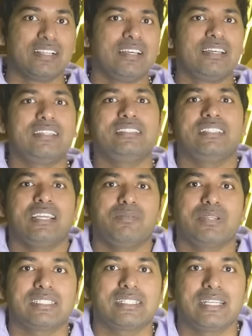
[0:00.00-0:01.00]
రీసెంట్గా
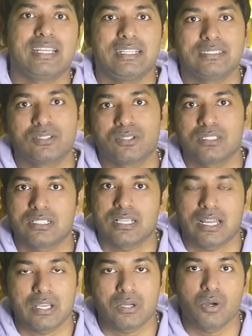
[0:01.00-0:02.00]
మెక్సికన్ ఏలియన్స్ గురించి
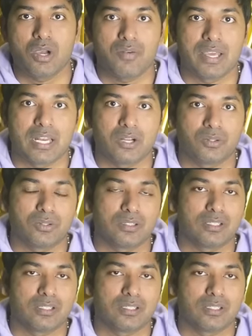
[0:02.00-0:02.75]
చాలా ఎక్కువగా వైరల్ అవుతుంది